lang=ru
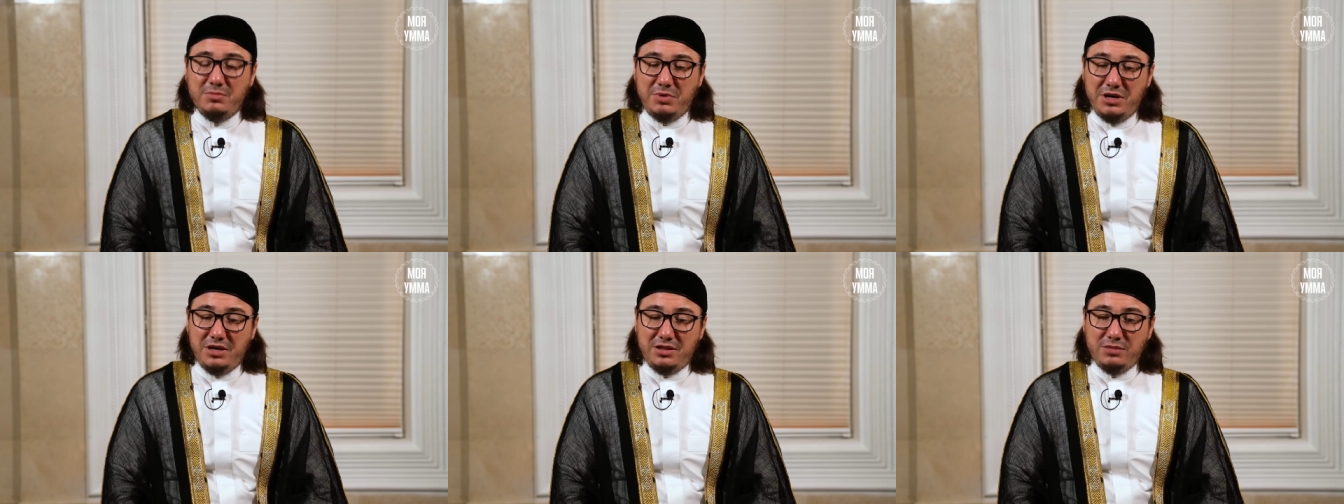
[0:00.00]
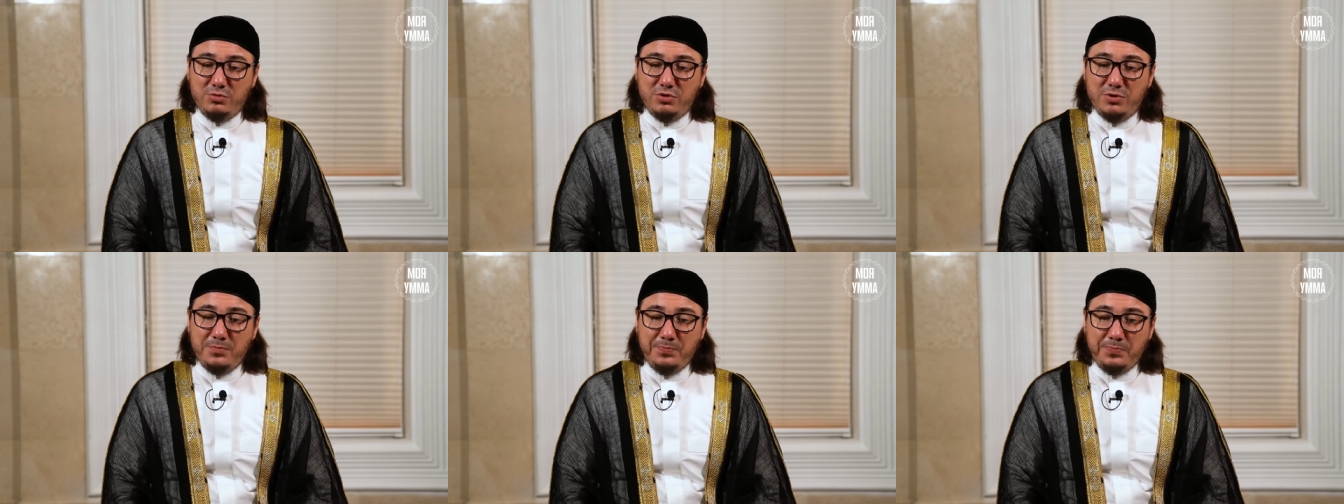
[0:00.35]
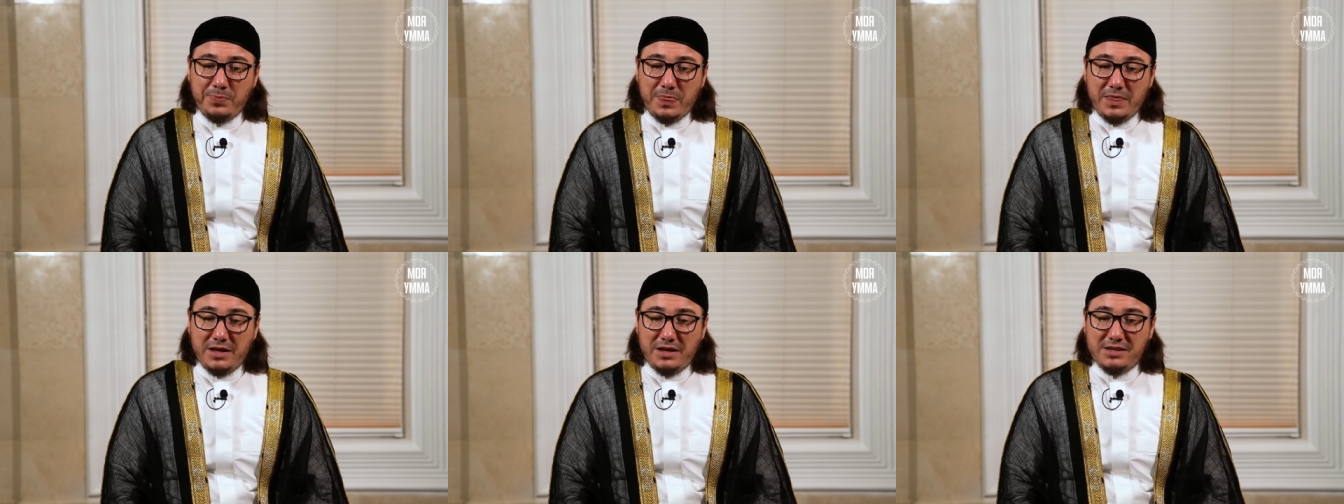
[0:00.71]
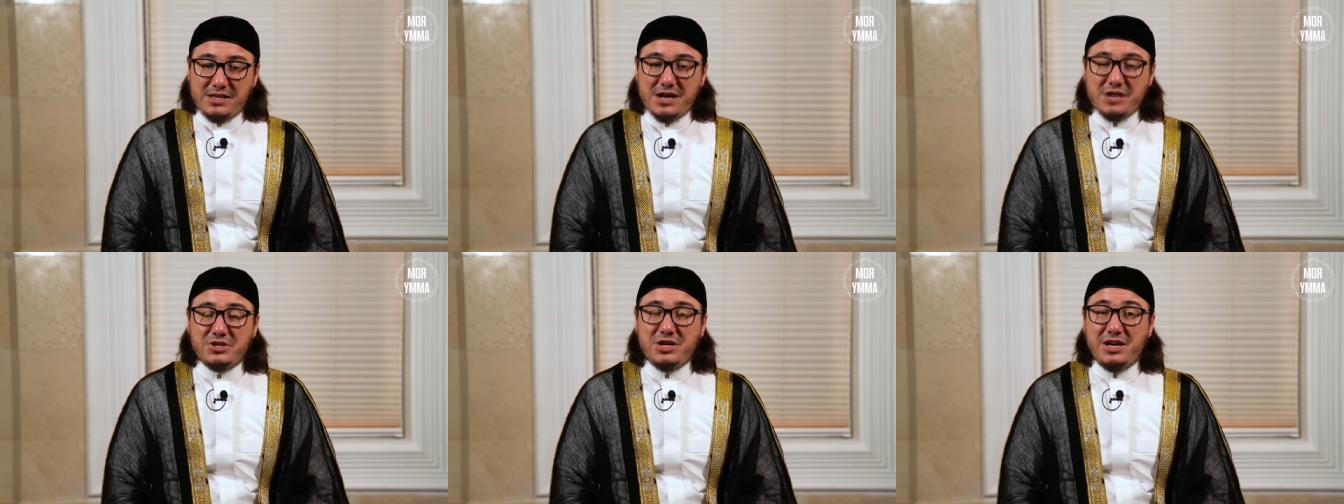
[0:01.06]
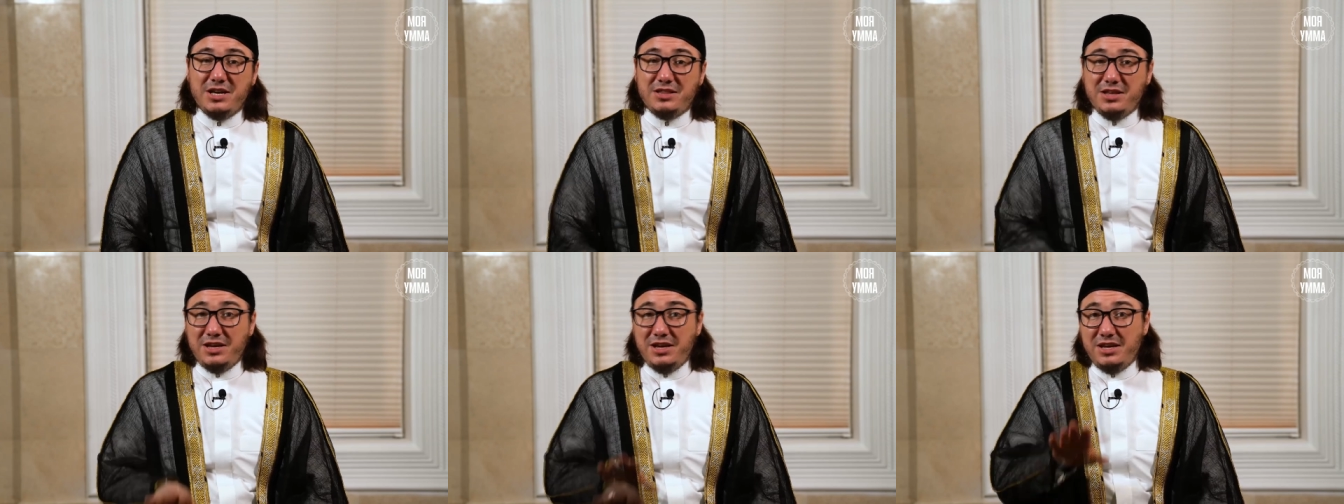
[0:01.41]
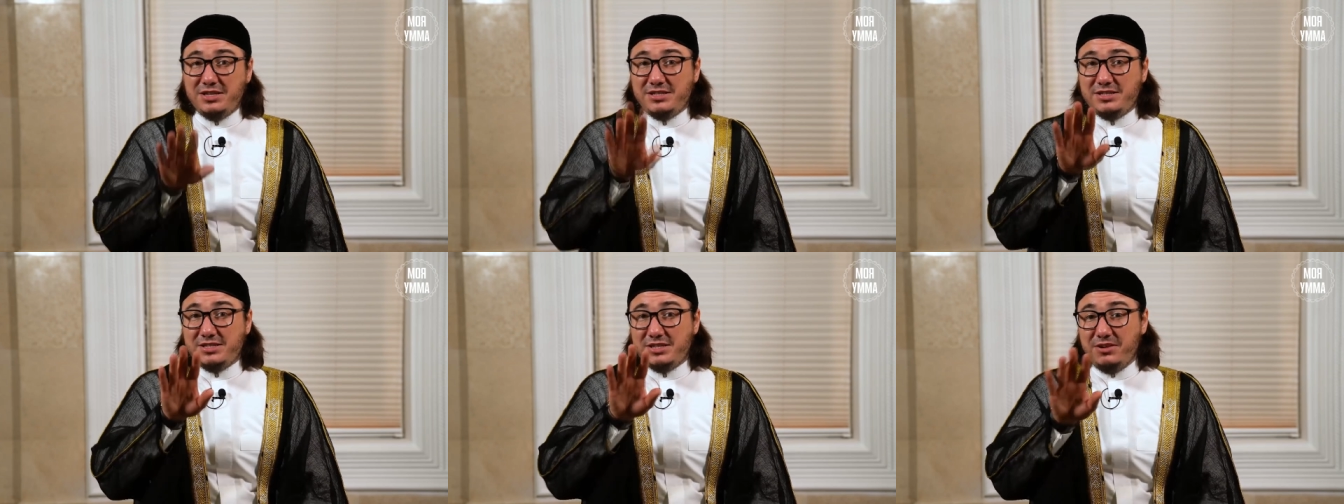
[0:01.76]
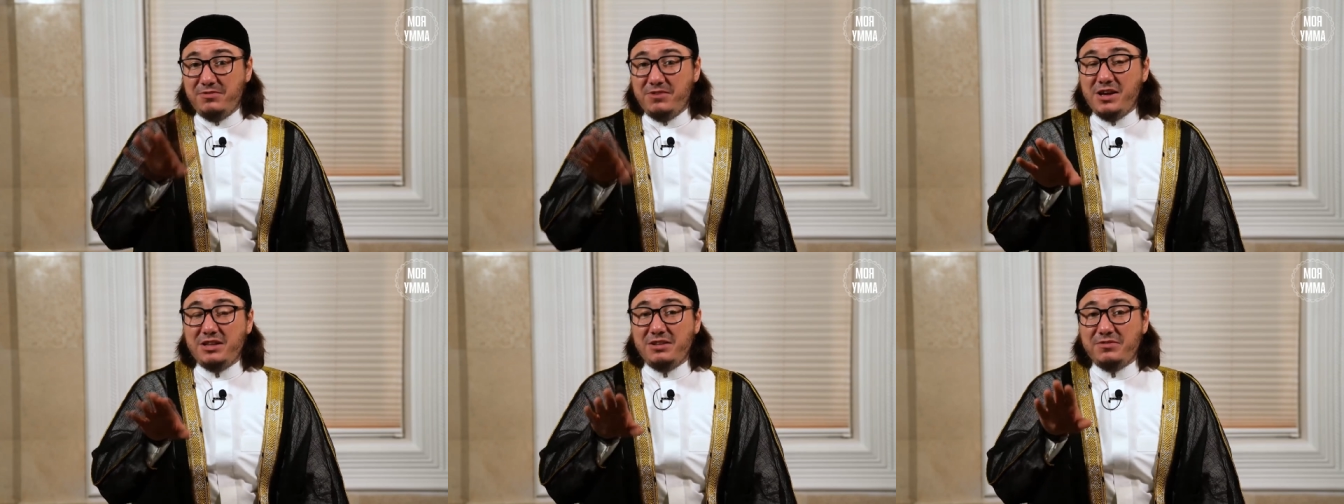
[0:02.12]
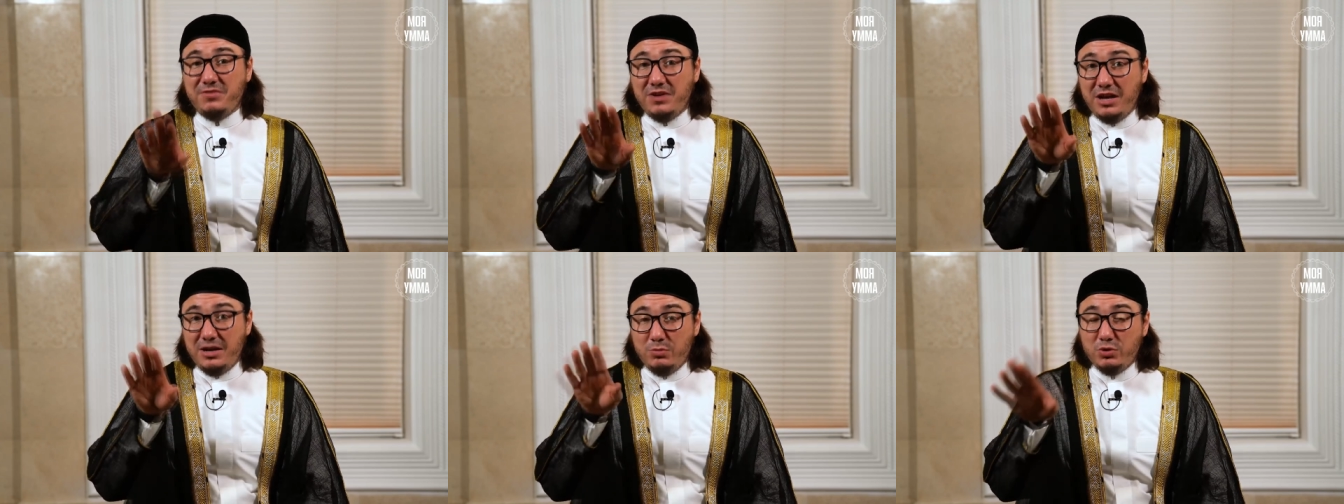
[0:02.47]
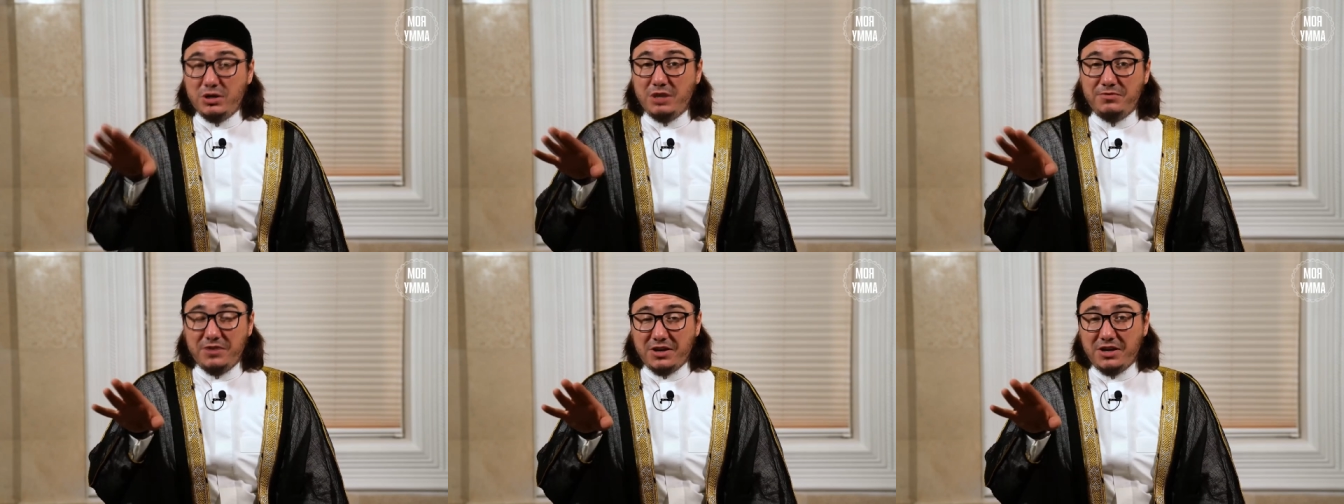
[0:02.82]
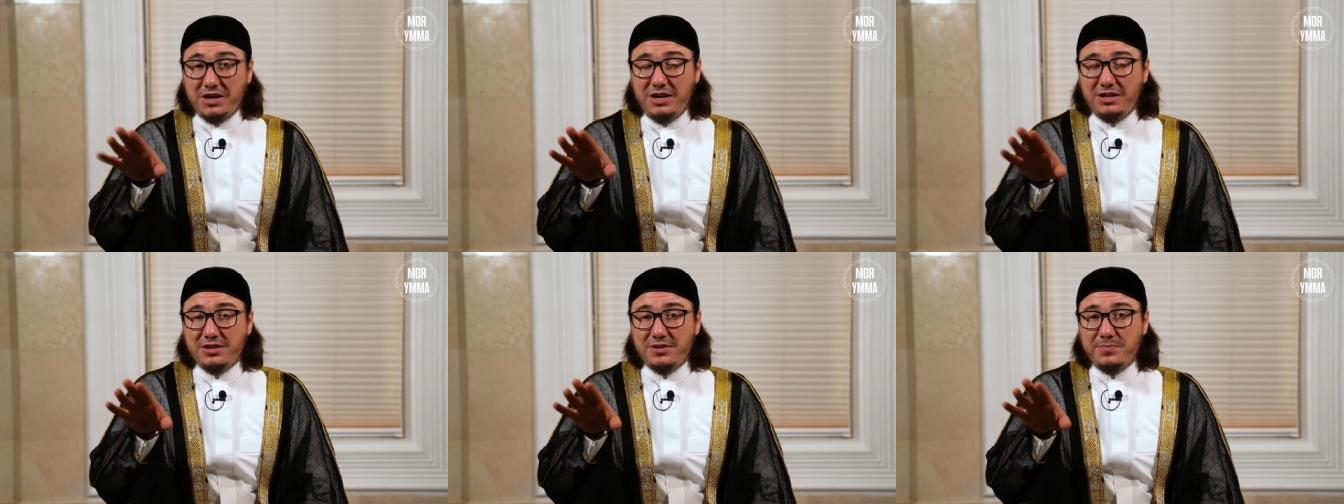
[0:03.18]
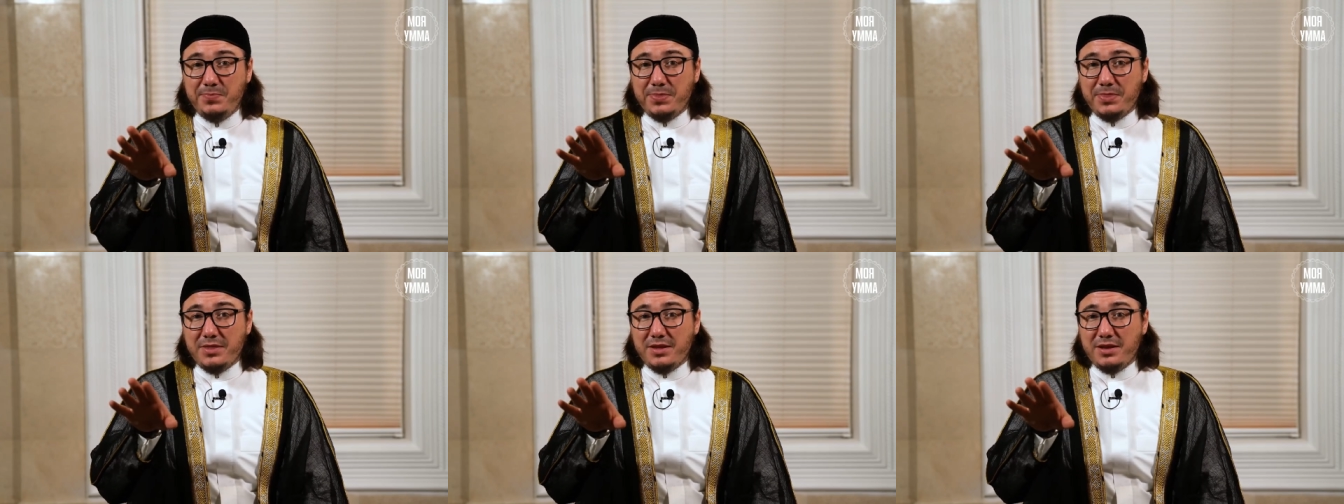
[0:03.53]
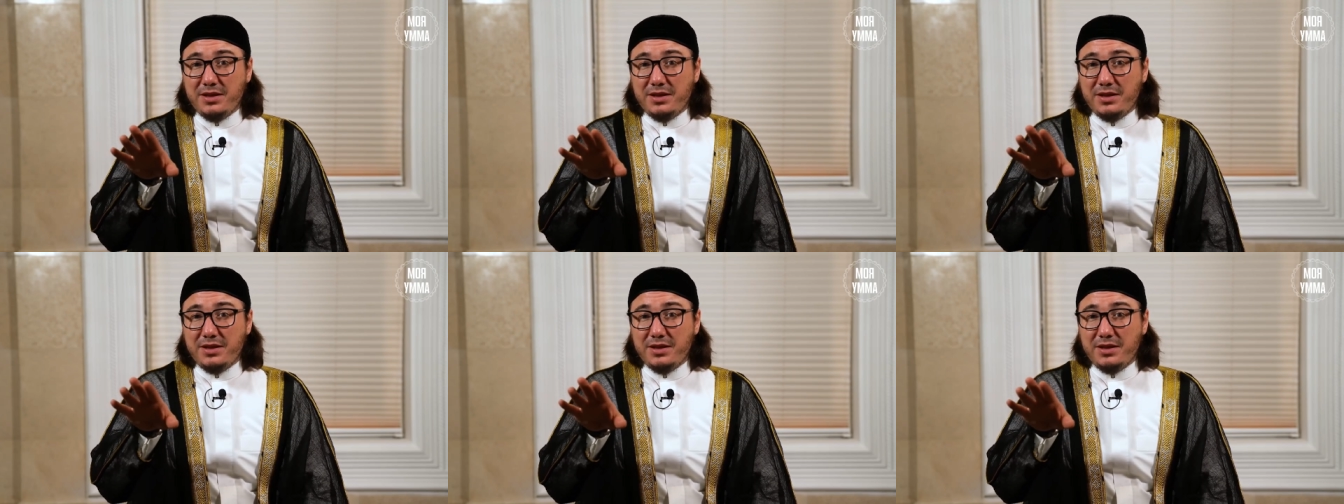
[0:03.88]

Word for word: Поэтому также это из сифатов аль-мунафикин,